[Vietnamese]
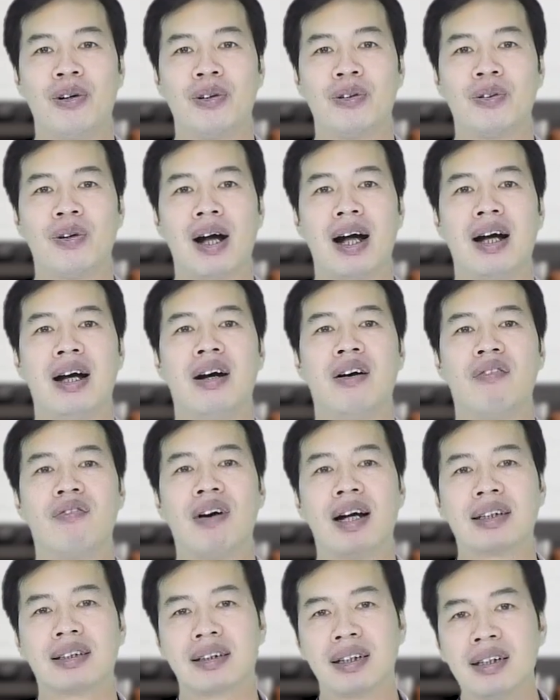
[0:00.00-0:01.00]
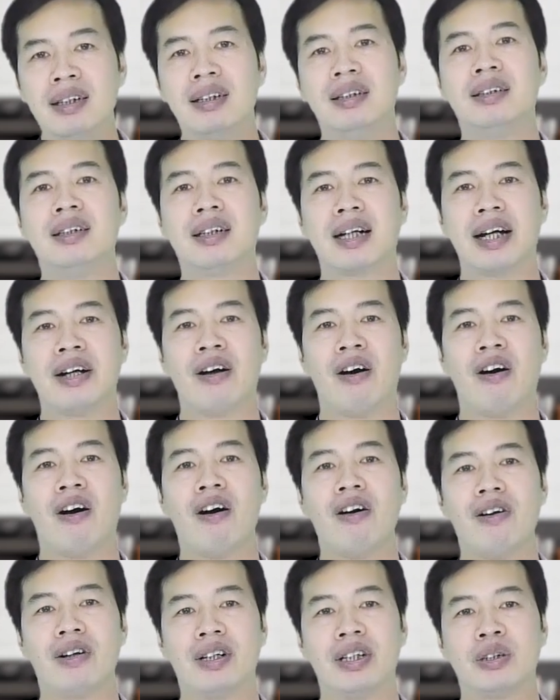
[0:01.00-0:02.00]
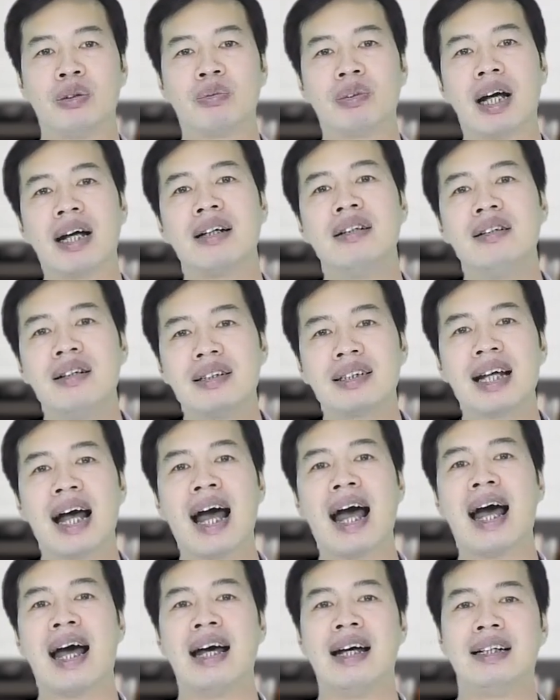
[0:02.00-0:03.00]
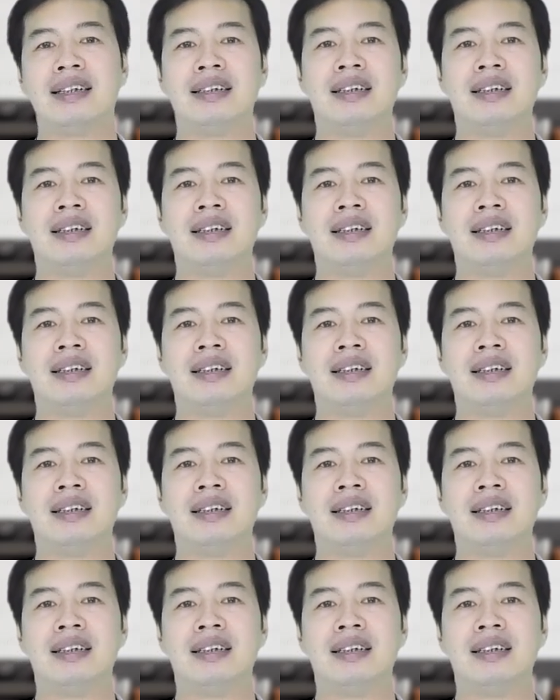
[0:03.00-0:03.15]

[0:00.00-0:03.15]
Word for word: đúng không ạ và từ những cái đó để chúng ta đưa ra